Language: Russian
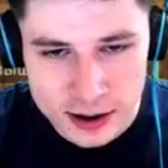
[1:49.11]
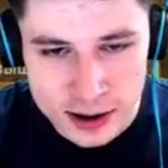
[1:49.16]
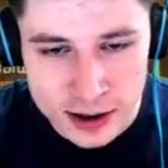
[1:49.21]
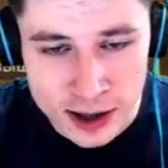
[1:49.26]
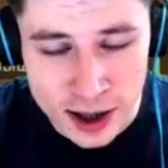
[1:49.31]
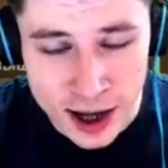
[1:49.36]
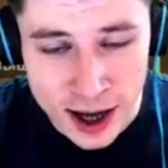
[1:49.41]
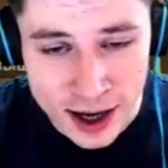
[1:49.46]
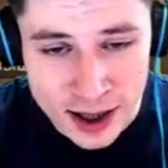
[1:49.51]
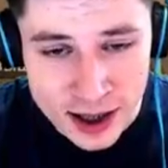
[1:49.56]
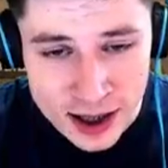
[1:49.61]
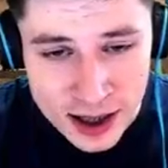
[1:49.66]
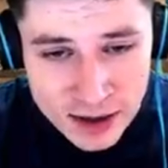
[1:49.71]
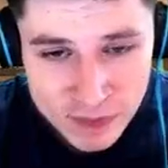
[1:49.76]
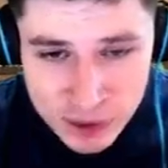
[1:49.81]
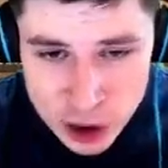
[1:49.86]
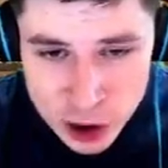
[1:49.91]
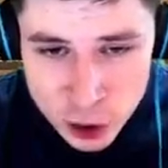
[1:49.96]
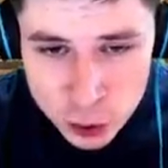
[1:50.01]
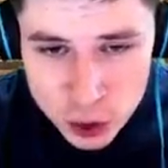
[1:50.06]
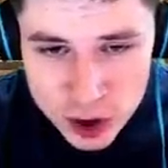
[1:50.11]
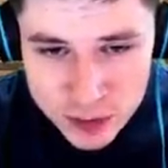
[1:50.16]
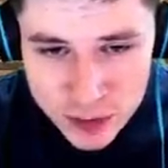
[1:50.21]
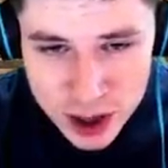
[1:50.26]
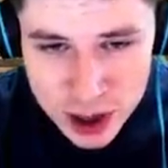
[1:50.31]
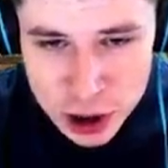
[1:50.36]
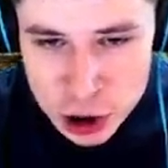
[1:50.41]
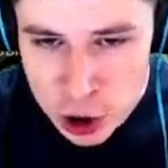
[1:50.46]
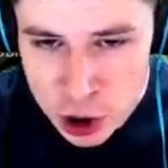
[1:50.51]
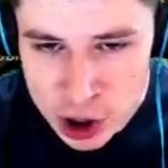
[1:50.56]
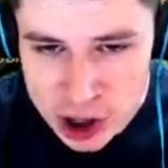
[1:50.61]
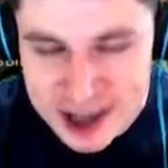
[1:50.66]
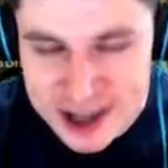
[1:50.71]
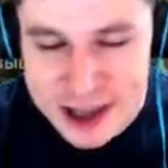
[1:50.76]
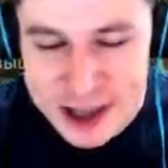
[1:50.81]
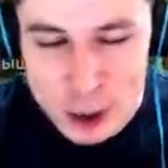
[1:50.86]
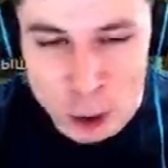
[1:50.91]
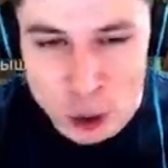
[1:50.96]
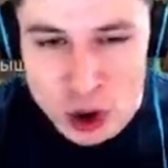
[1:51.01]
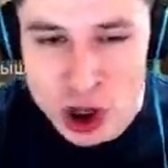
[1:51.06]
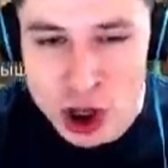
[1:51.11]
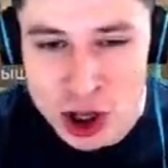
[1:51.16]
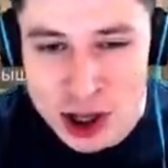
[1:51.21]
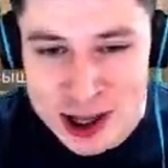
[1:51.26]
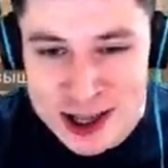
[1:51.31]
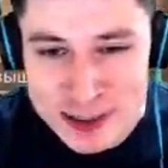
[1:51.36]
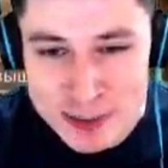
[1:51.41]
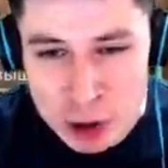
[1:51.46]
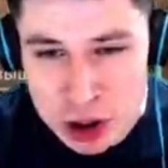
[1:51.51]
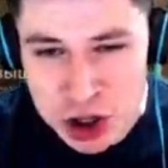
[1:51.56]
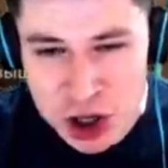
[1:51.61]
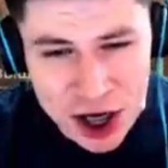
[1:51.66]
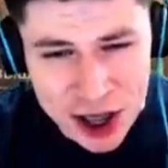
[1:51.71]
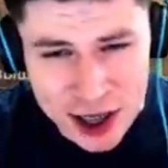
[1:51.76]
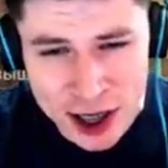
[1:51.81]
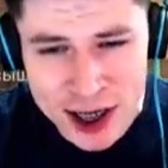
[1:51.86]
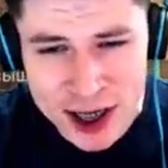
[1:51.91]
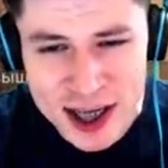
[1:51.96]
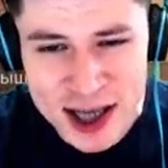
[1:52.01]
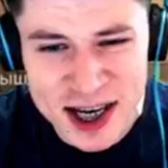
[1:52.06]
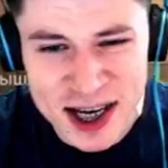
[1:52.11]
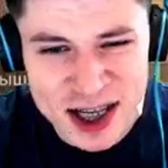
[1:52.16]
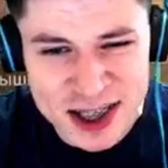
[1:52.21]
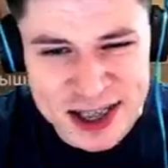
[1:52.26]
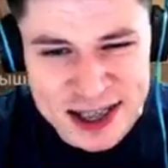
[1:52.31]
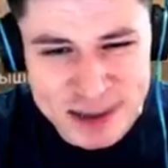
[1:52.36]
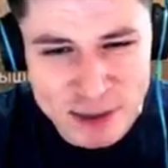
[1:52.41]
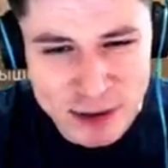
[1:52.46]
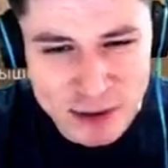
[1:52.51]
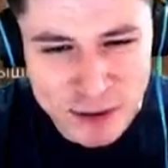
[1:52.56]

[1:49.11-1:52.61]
Так, я вижу, у тебя еще есть очень замечательный и красивый,